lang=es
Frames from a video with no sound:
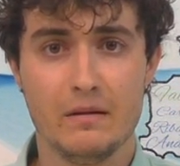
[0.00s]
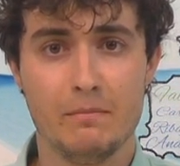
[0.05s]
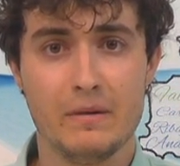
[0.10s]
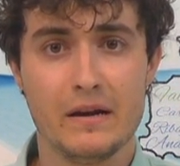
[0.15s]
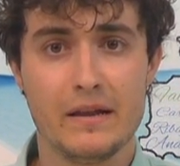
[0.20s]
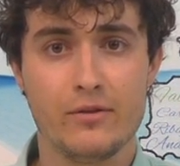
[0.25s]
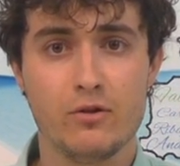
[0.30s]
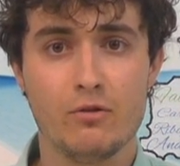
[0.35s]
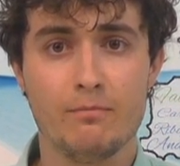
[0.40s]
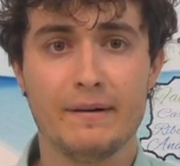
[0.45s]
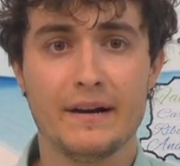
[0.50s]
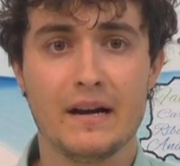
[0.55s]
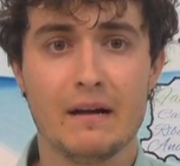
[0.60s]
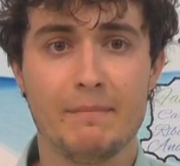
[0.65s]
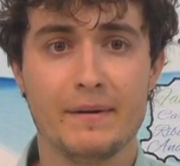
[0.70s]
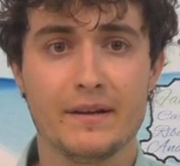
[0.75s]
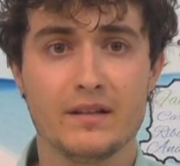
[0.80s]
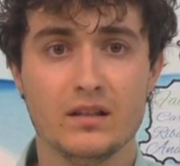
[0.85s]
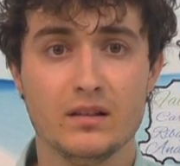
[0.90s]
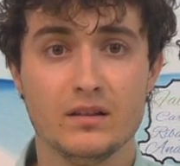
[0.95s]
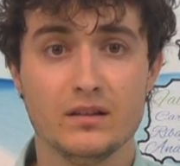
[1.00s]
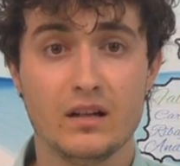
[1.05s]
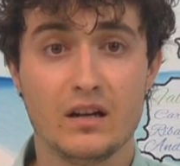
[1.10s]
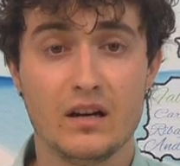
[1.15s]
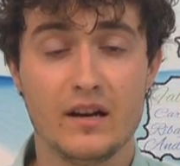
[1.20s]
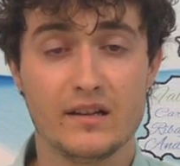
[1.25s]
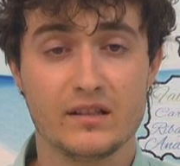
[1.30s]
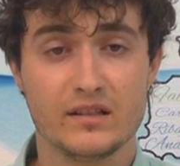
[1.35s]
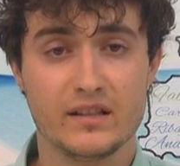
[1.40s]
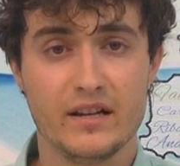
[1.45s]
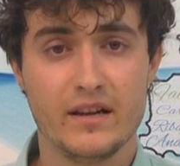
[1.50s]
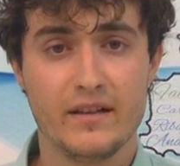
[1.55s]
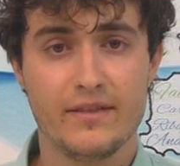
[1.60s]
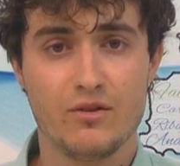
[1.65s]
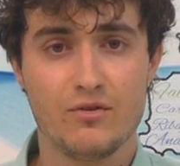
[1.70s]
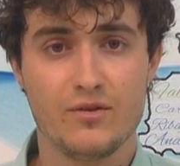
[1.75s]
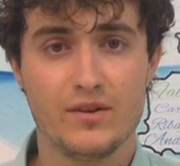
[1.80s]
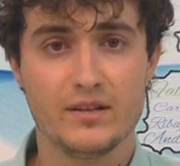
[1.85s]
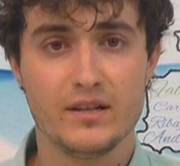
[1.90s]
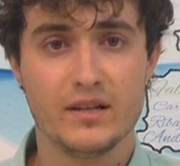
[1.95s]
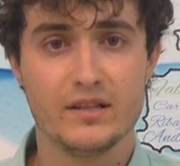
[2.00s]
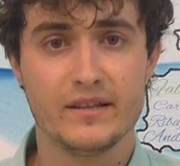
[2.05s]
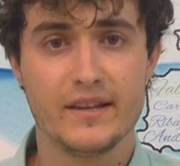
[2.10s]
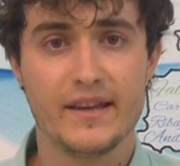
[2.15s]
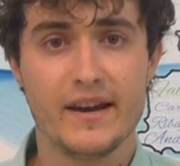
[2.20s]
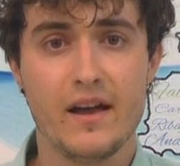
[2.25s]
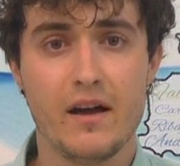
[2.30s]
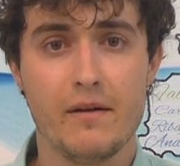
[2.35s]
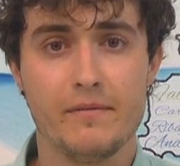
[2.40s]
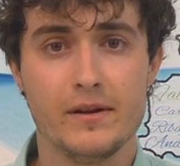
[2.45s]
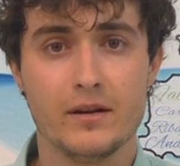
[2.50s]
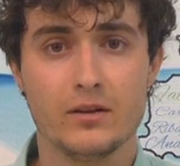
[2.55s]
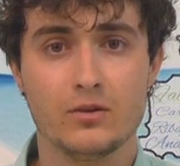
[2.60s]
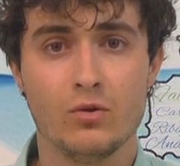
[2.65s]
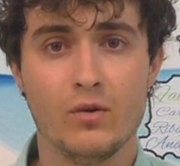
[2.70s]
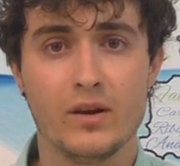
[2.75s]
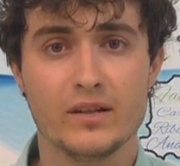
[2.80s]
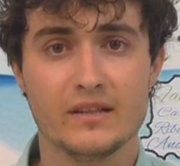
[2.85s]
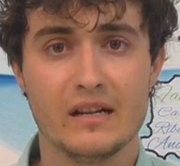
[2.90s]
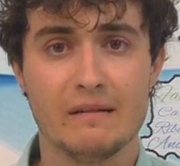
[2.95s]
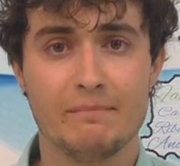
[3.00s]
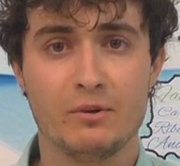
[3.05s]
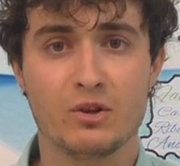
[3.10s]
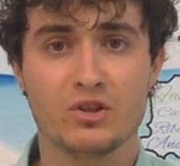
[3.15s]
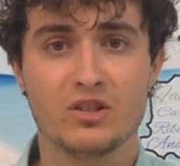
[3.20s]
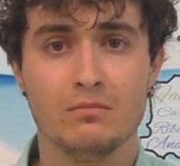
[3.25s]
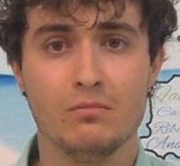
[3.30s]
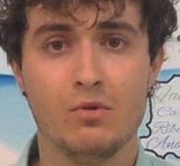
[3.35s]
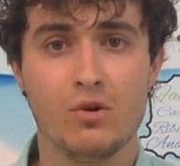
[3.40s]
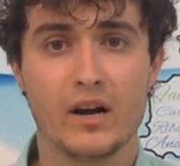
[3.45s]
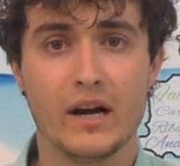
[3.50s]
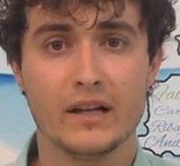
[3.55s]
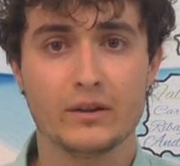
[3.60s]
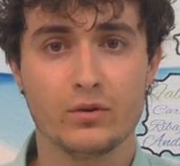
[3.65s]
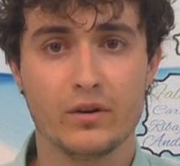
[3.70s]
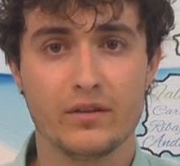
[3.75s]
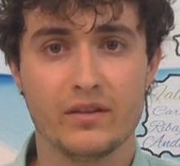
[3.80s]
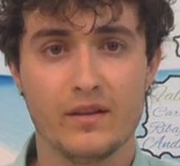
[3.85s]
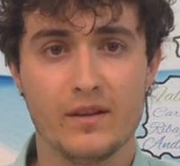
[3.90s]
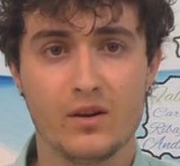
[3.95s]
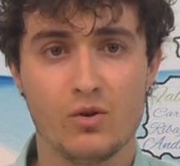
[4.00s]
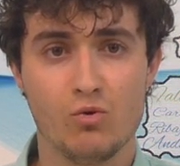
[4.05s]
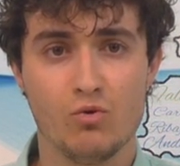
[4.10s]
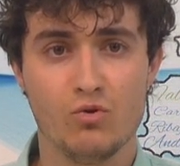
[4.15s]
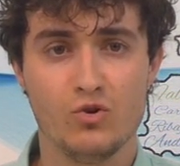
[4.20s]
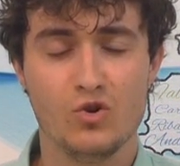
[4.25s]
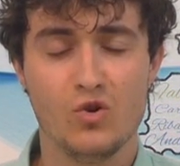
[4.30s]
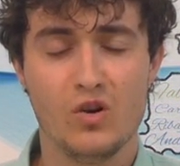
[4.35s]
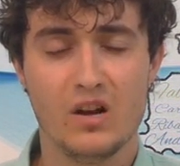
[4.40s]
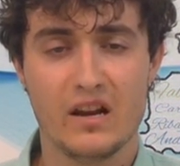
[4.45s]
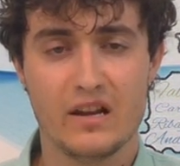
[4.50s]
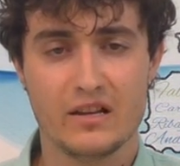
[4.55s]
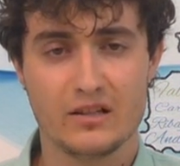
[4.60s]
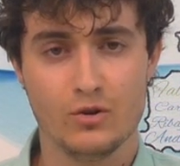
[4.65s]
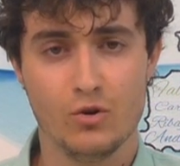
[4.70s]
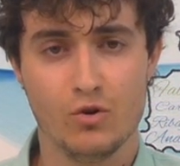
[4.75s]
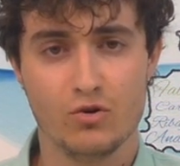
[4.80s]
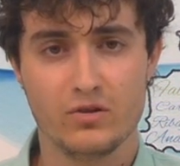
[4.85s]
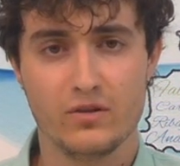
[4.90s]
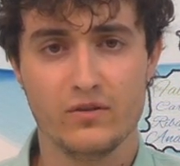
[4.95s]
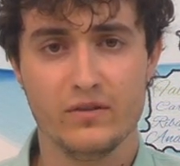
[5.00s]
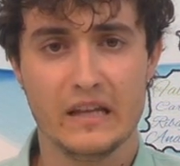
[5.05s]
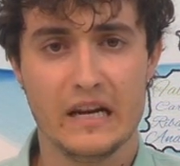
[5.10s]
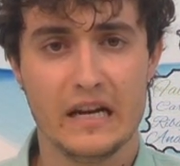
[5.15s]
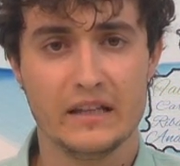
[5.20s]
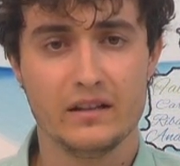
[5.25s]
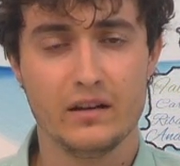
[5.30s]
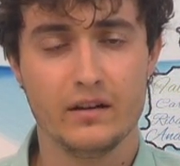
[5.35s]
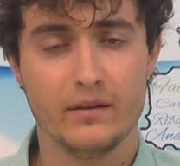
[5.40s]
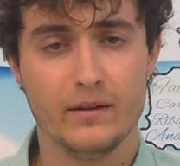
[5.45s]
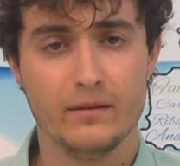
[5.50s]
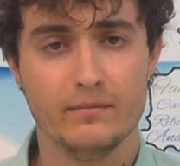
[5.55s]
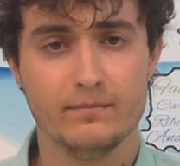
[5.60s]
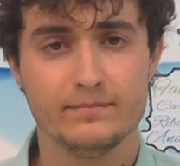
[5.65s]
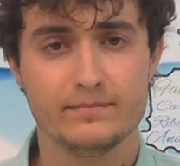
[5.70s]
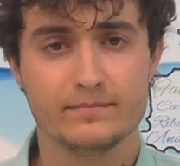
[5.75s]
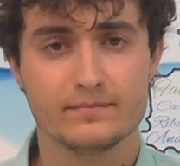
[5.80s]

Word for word: El plazo para presentar las creaciones estará abierto hasta el próximo 14 de junio a las 2 de la tarde.